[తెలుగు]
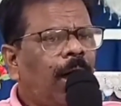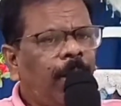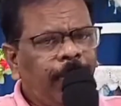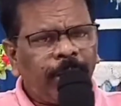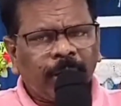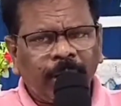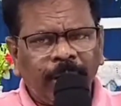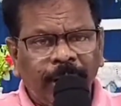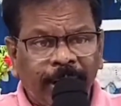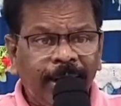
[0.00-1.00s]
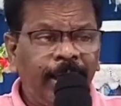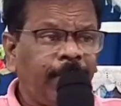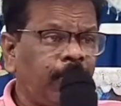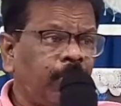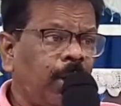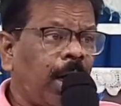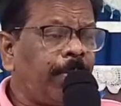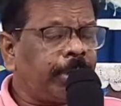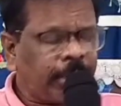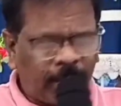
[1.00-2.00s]
ఆమె యొక్క నిర్ణయము
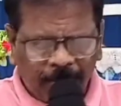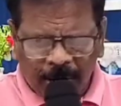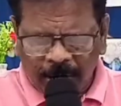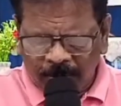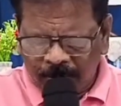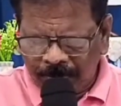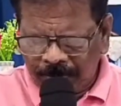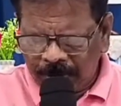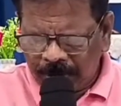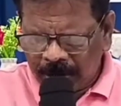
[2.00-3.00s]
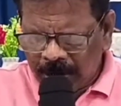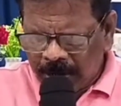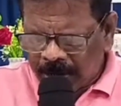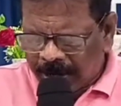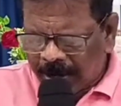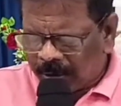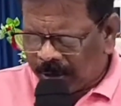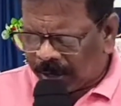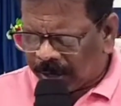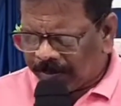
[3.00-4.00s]
ఆమె తీర్మానము
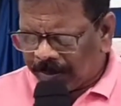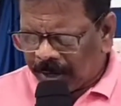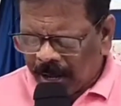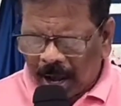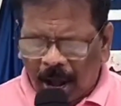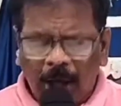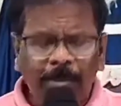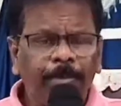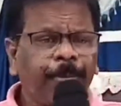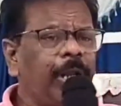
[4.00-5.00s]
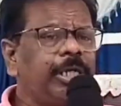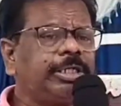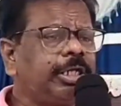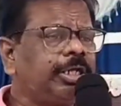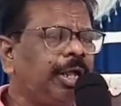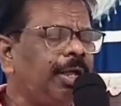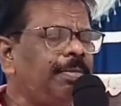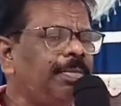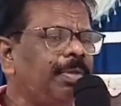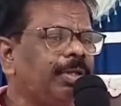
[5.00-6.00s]
రెండోదిగా ఆమె పరిస్థితి
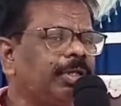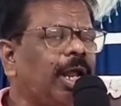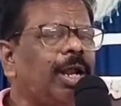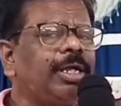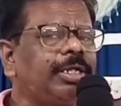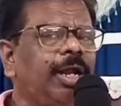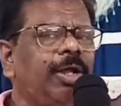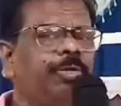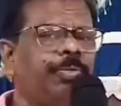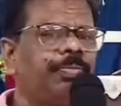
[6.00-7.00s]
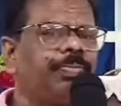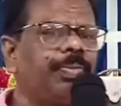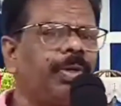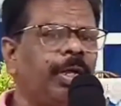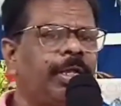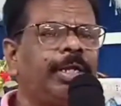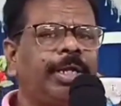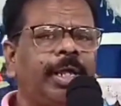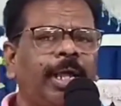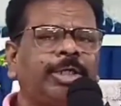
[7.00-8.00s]
తనకు తెలియదు
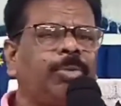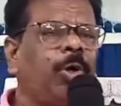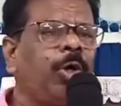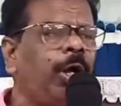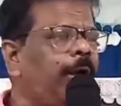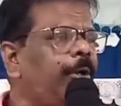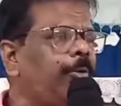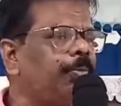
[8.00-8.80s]
ఎందుకంటే యజమాను లేడు